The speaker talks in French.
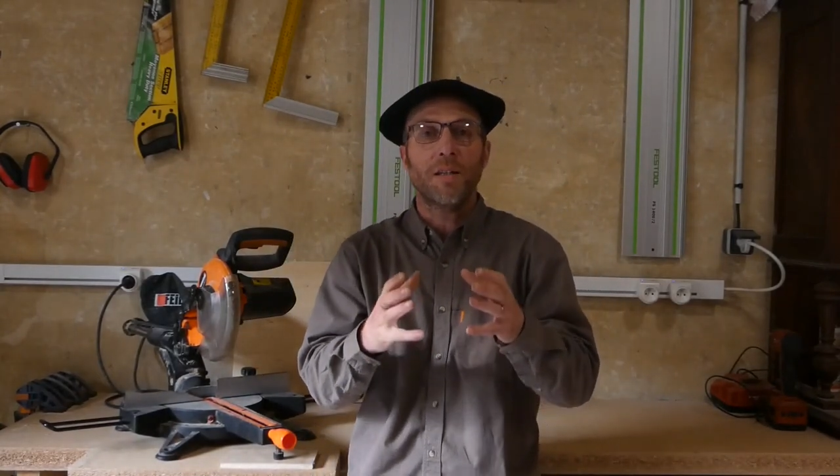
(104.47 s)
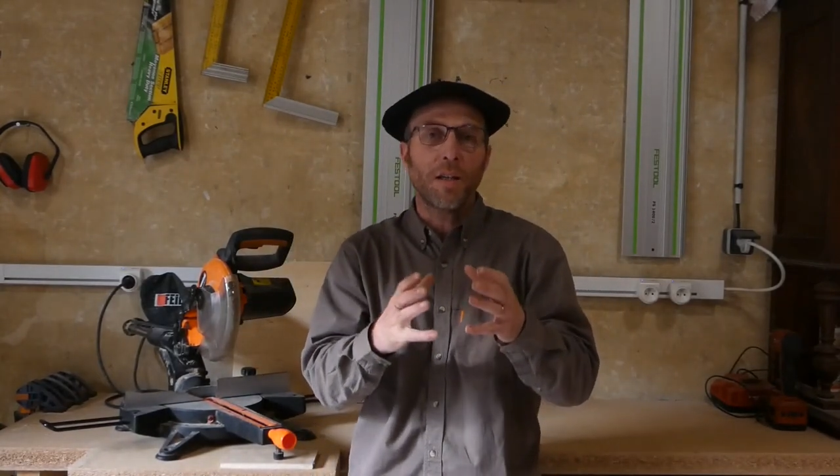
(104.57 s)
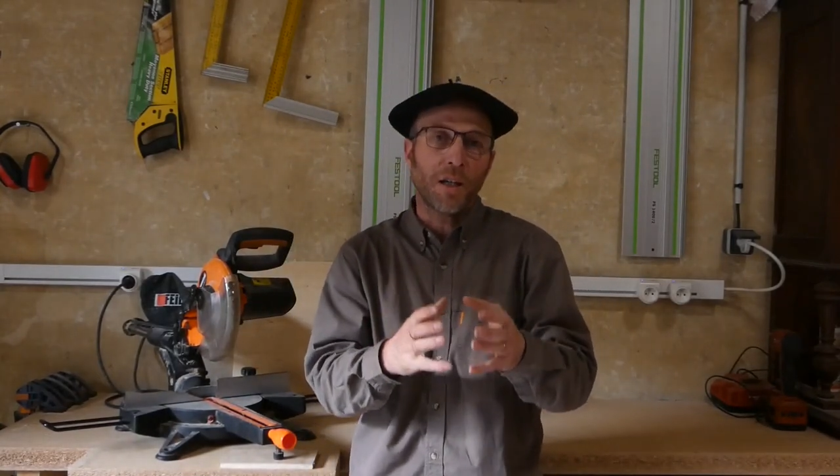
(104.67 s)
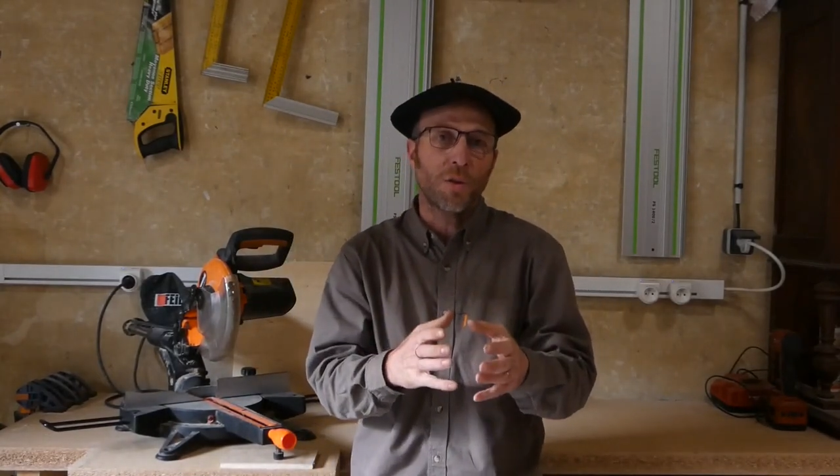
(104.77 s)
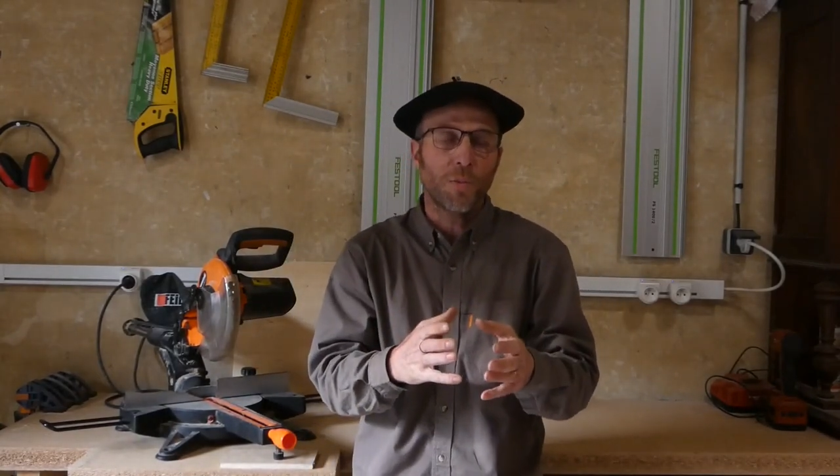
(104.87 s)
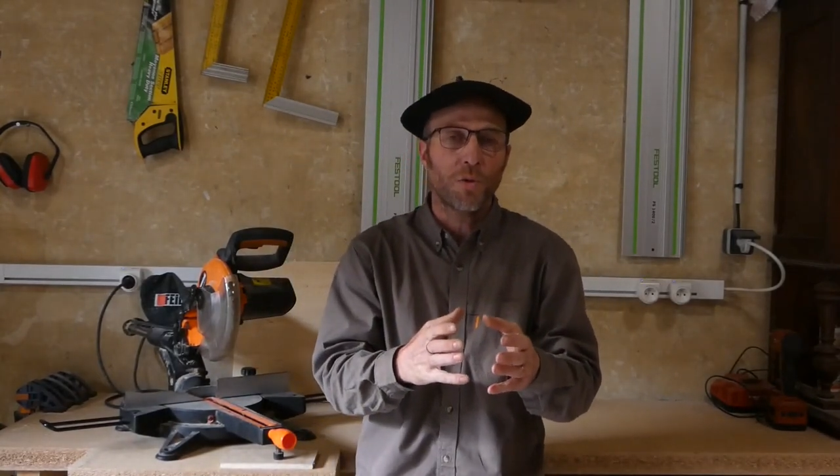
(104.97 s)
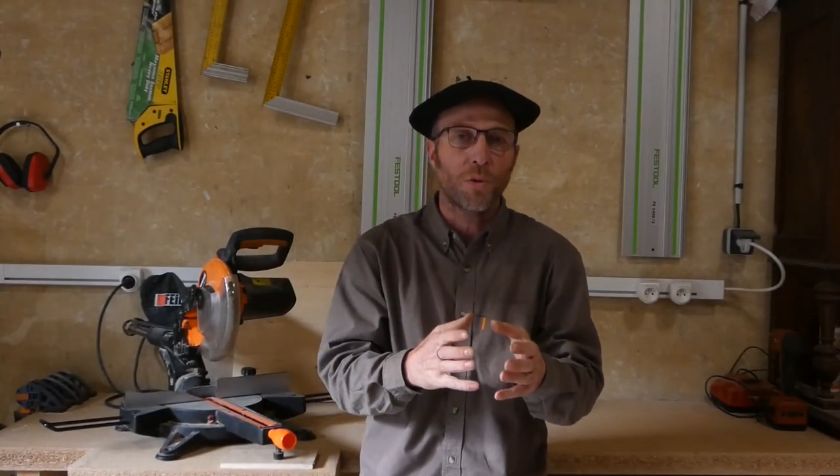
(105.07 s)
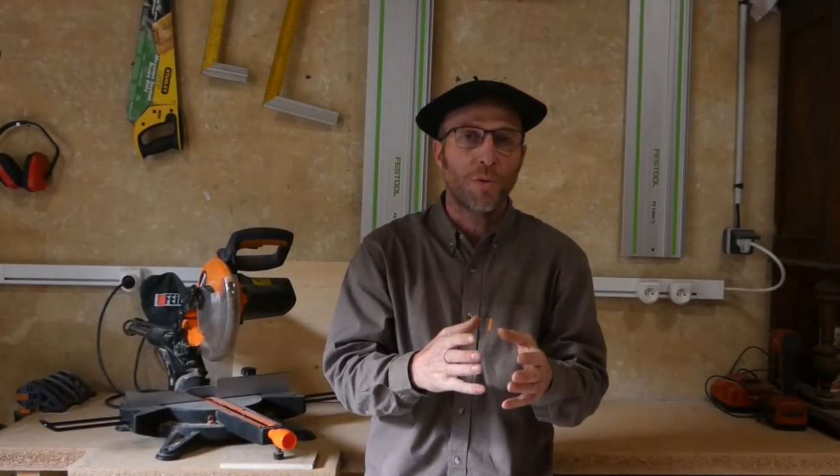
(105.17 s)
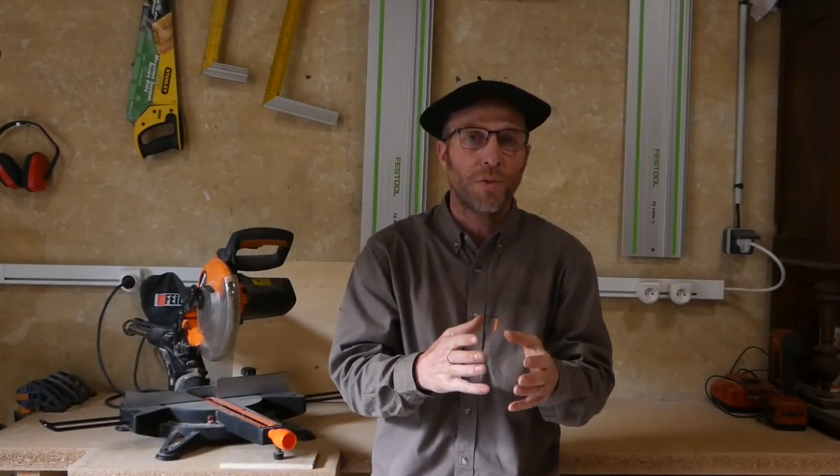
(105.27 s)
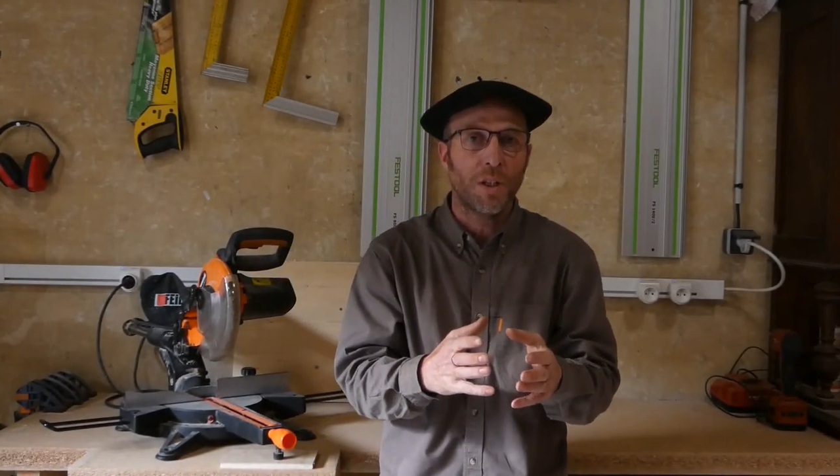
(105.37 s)
directement
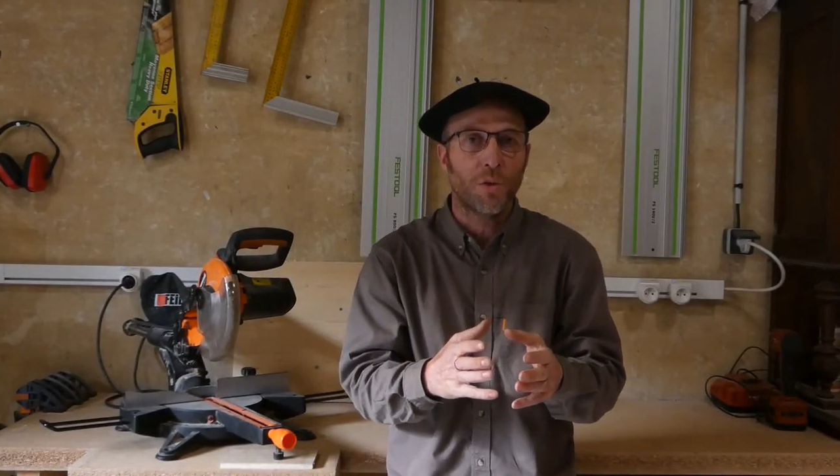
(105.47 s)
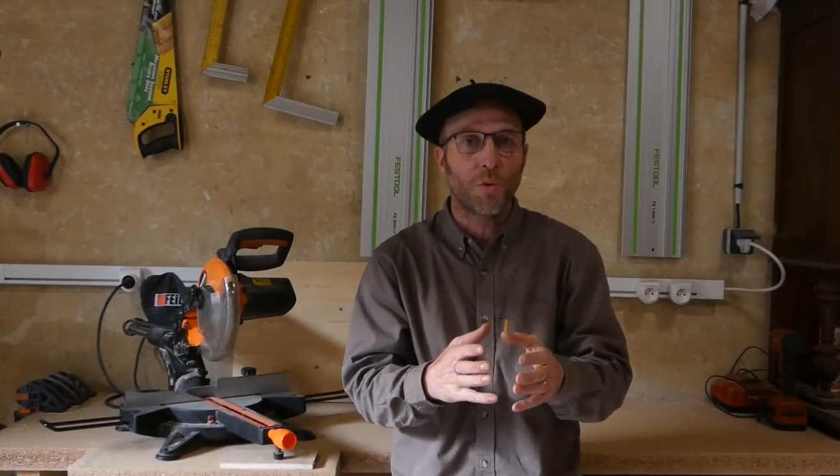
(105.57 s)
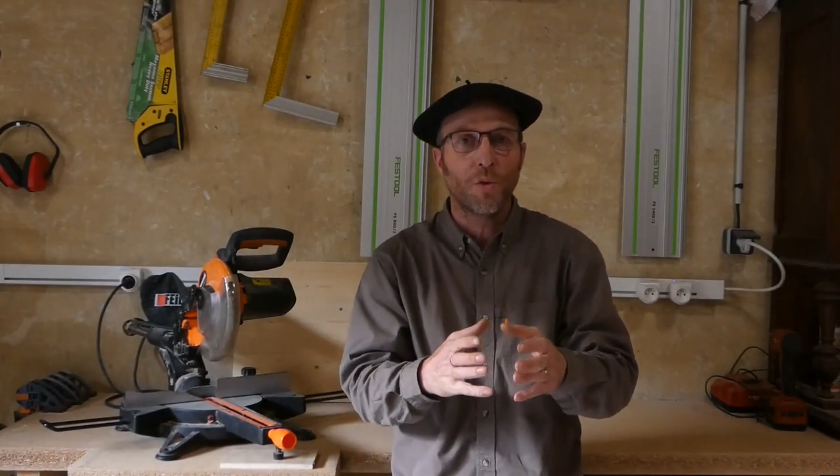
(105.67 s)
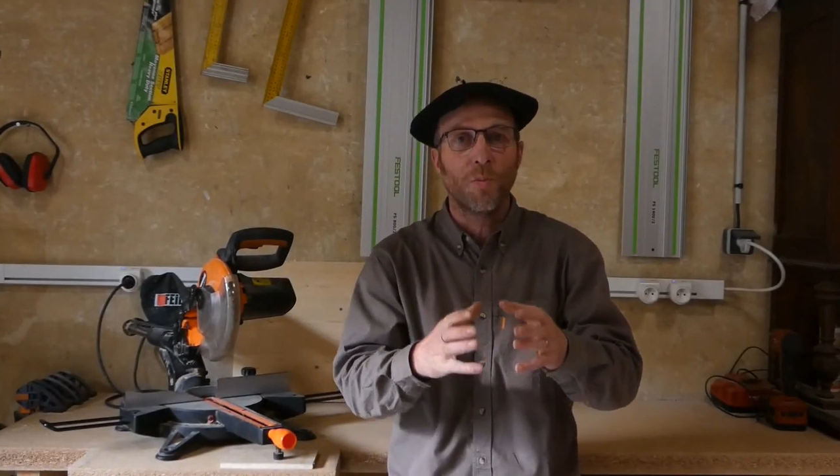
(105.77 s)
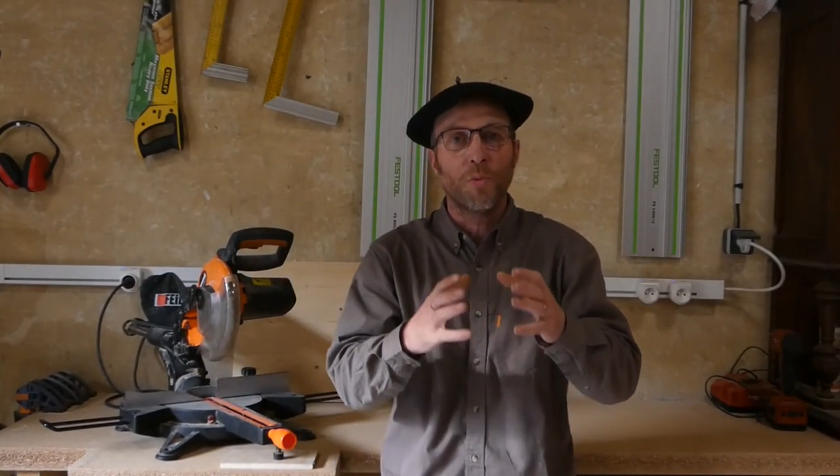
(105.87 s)
sur le véhicule